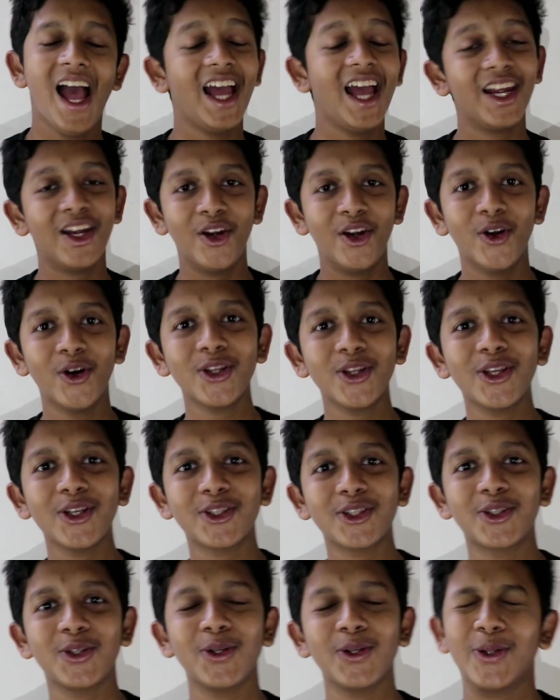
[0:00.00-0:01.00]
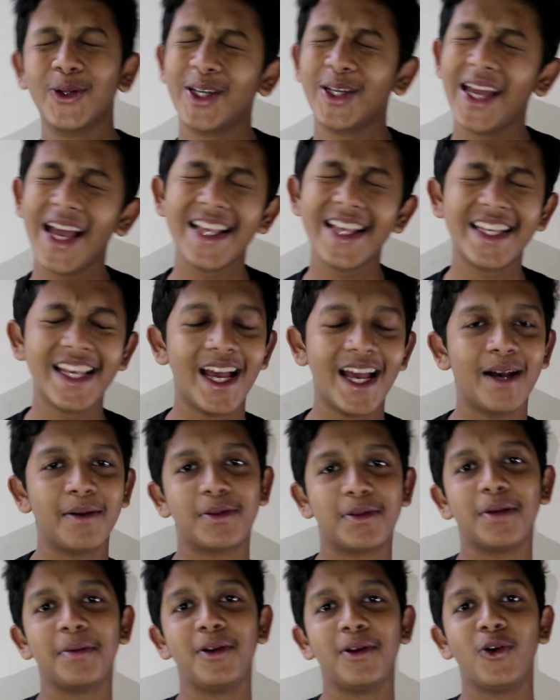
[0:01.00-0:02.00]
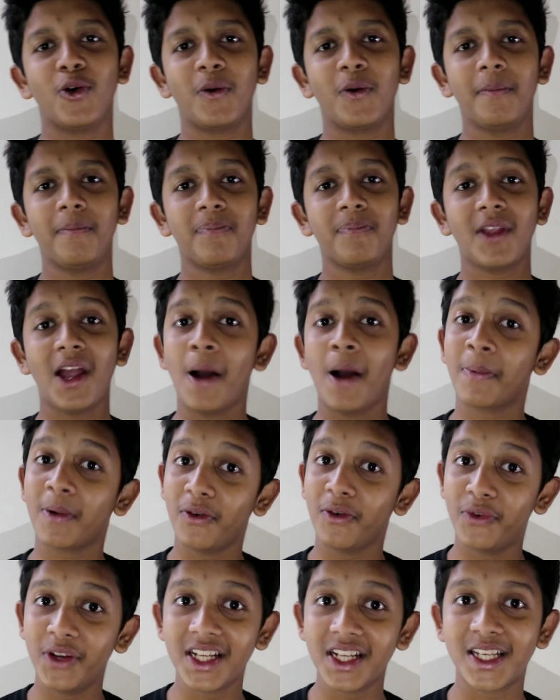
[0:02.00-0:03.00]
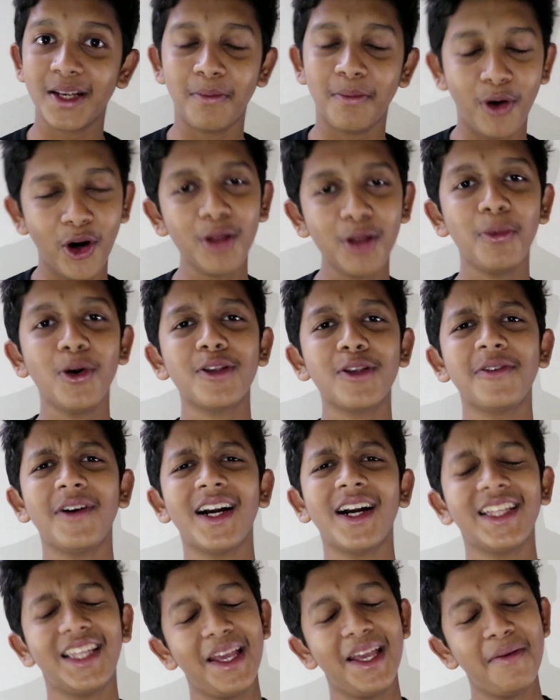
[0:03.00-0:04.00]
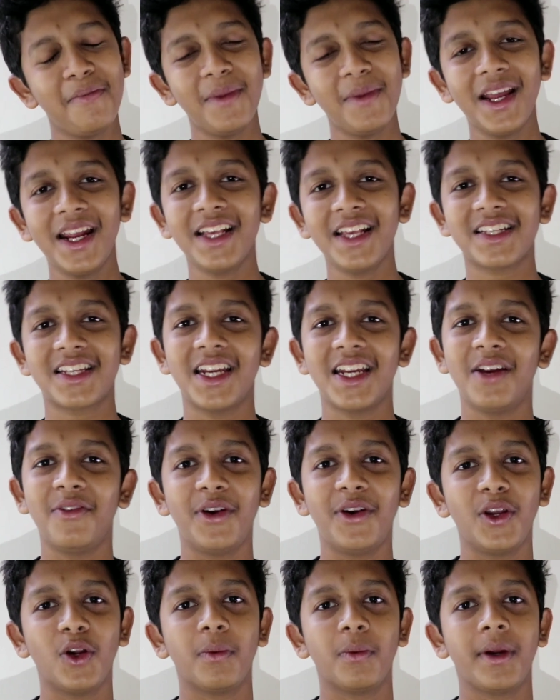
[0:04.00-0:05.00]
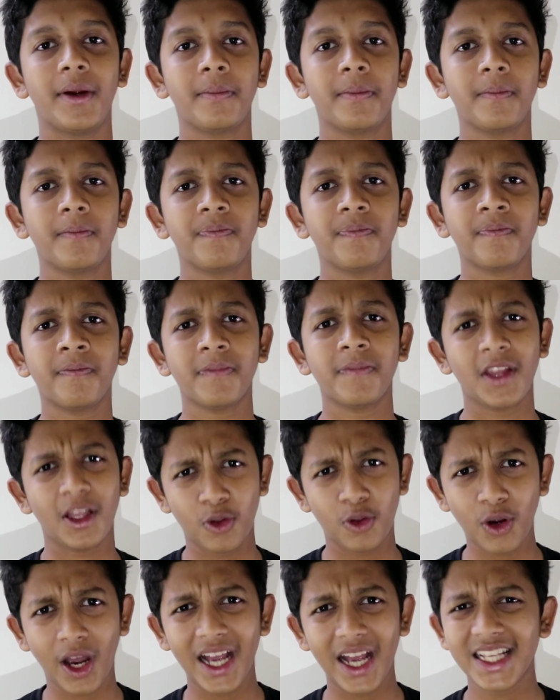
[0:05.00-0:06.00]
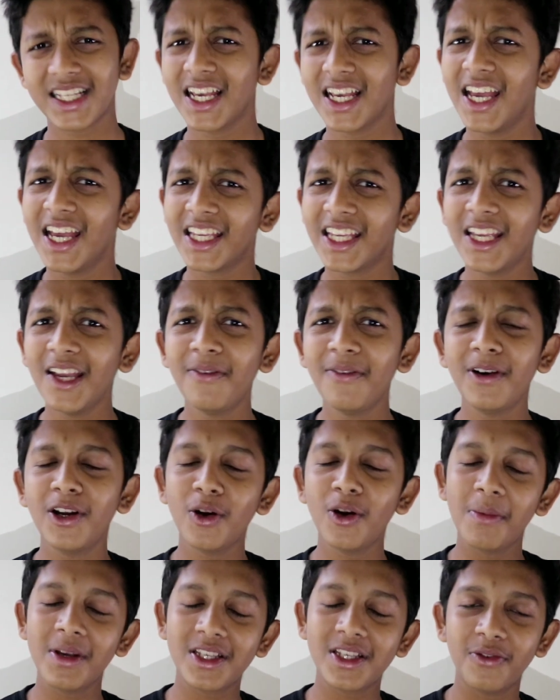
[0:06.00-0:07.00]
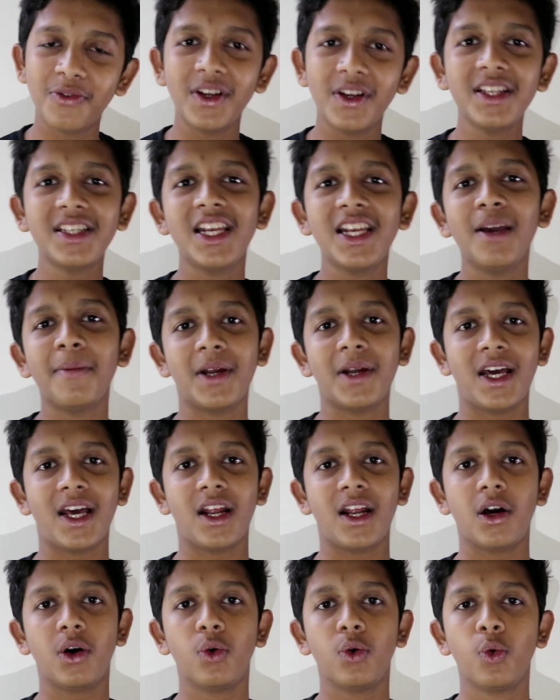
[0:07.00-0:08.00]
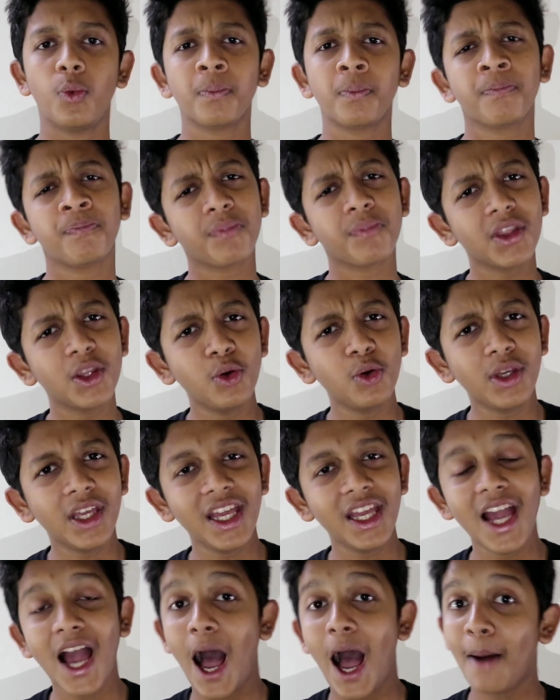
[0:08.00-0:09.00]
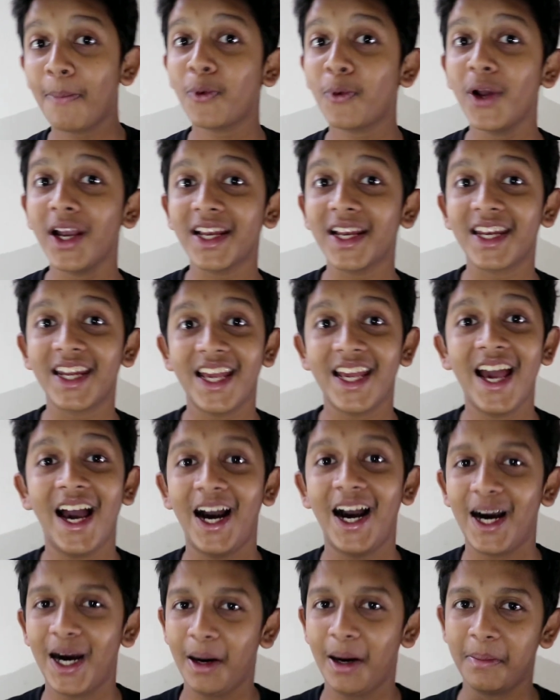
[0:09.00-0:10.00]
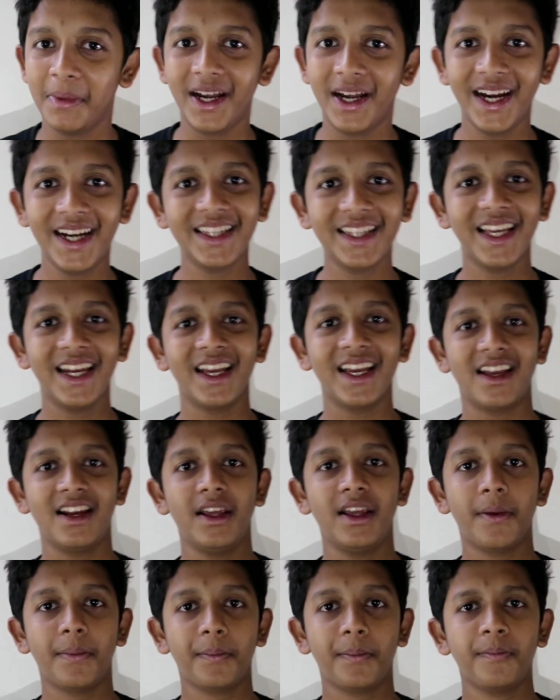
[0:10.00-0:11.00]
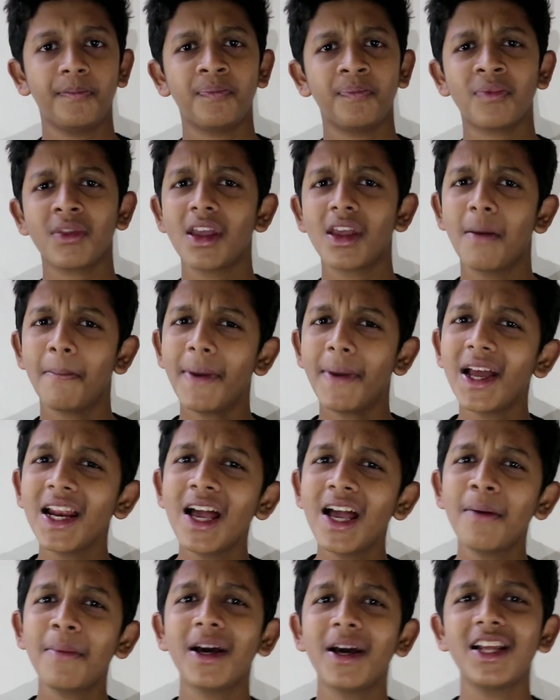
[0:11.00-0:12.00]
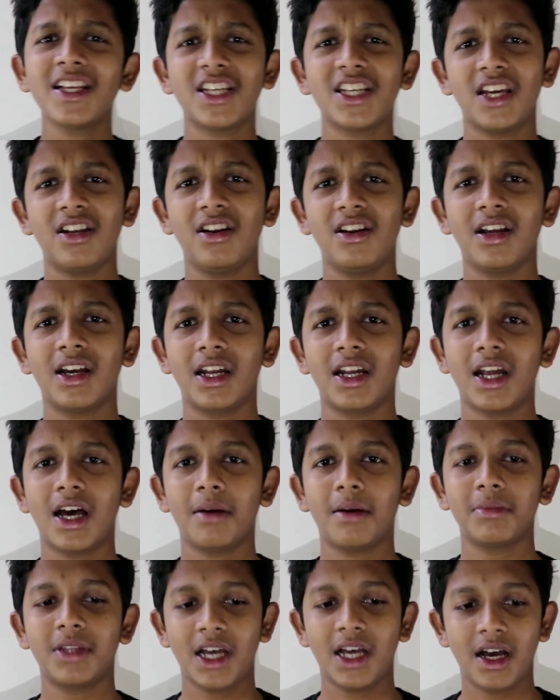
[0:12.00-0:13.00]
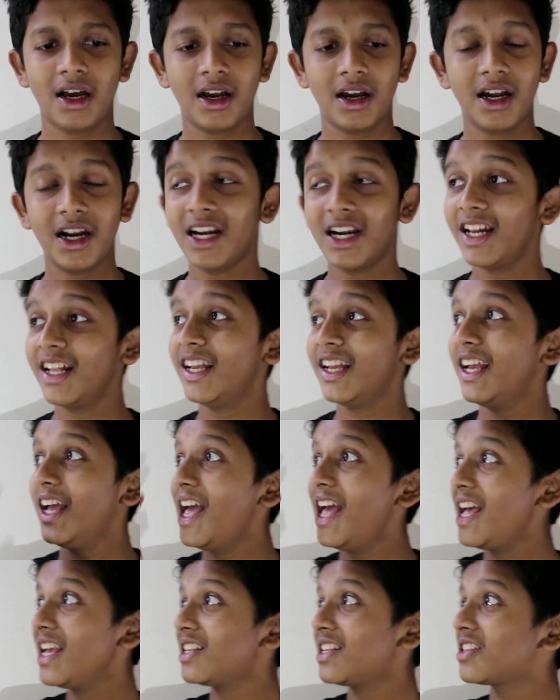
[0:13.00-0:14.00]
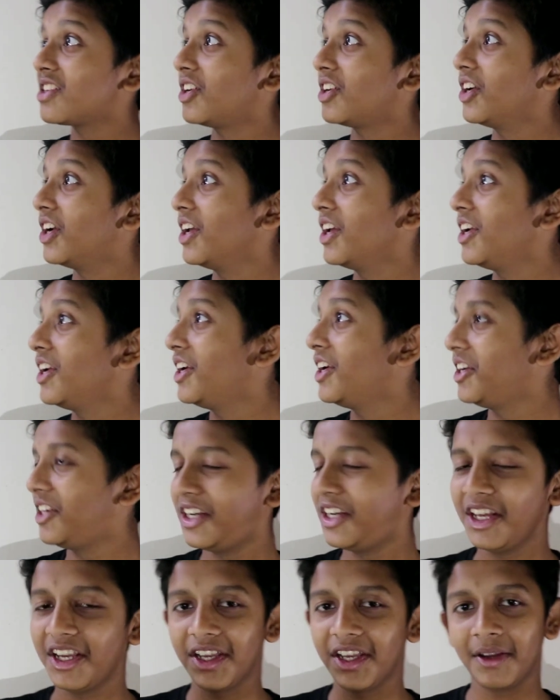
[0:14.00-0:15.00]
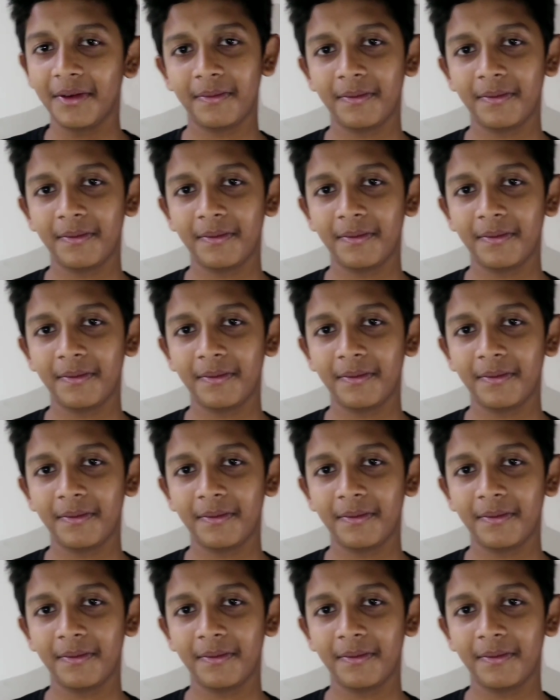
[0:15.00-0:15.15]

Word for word: हेलो दोस्तों तो कैसे हैं आप सभी लोग आपका फिर से बहुत बहुत स्वागत है मेरे इस नए वीडियो में तो गाइज़ ये वीडियो मैं सिर्फ इसलिए बना रहा हूँ क्योंकि आपको एक नया अपडेट देने के लिए पहले हमारे चैनल का नाम था एस डी टी